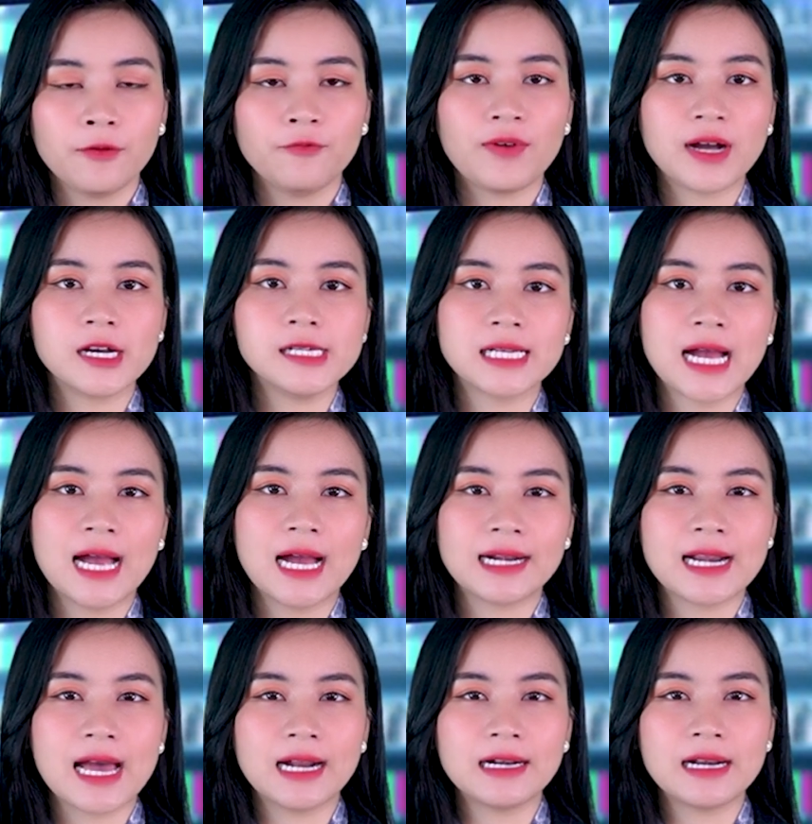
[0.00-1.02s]
Và người Nga
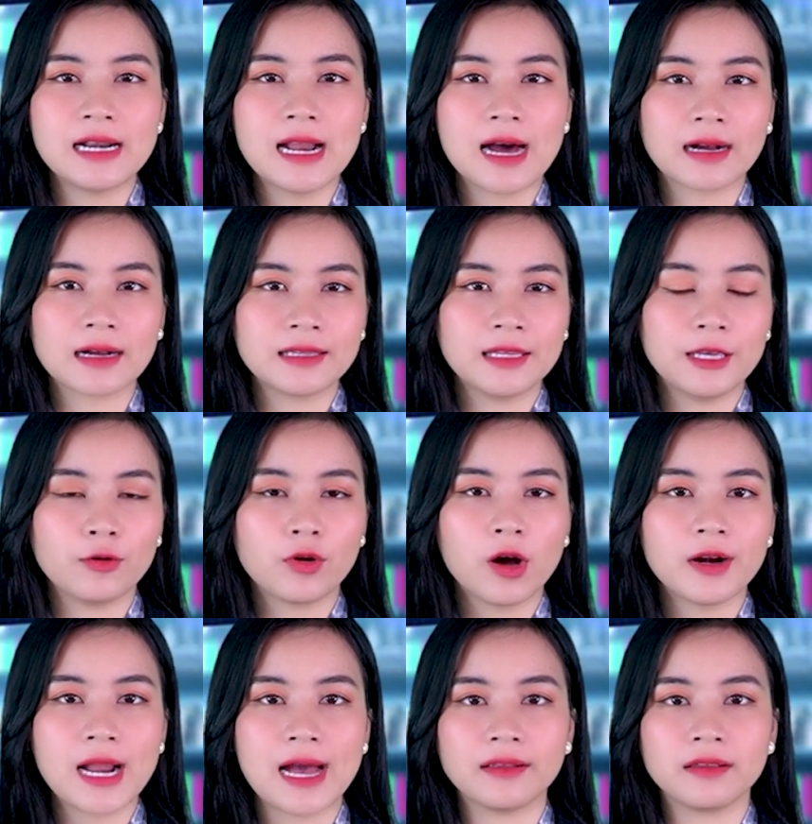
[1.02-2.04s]
đã đặt nhiều
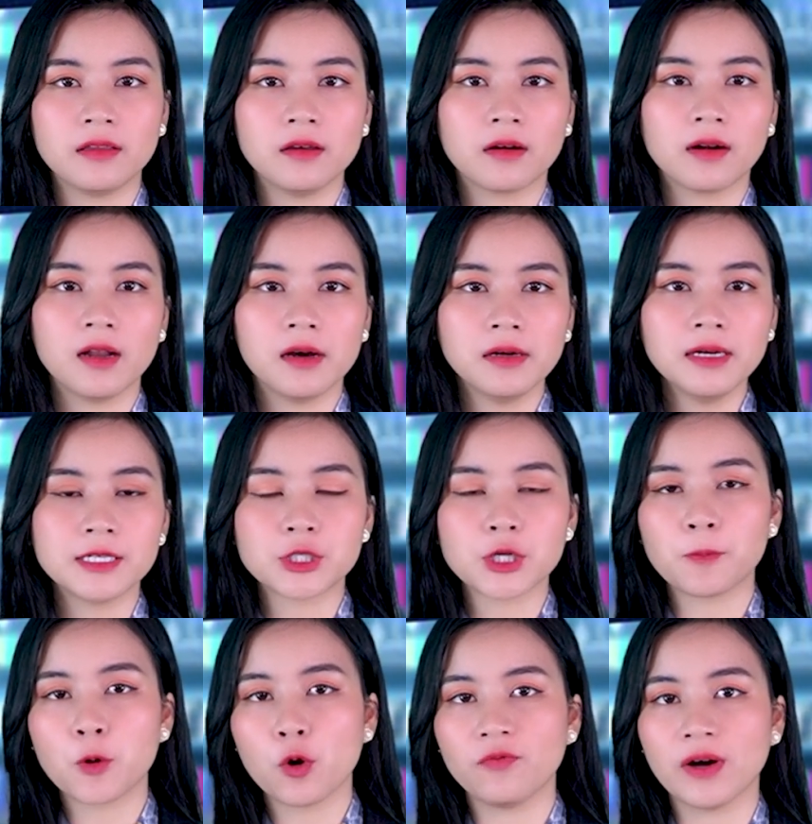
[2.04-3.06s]
kho đạn dược lớn ở
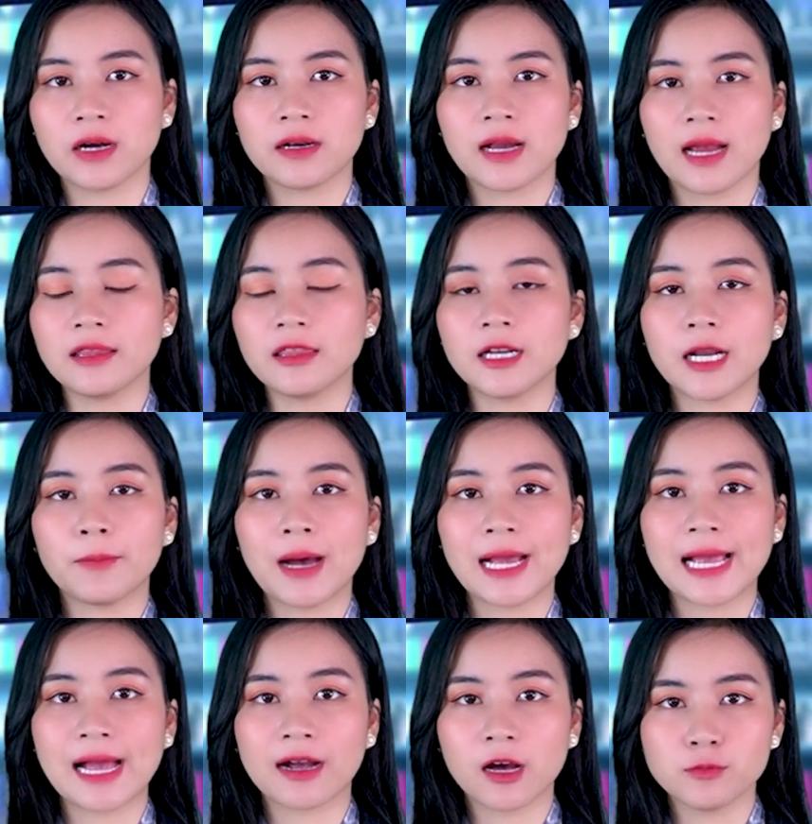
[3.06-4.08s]
trong khu vực kể từ năm
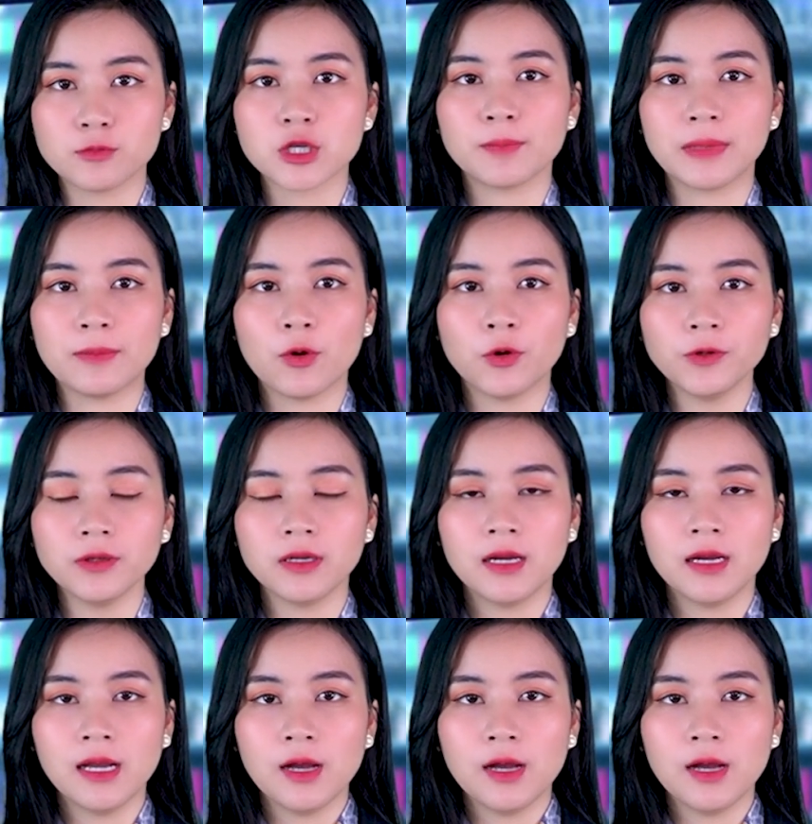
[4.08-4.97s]
2014.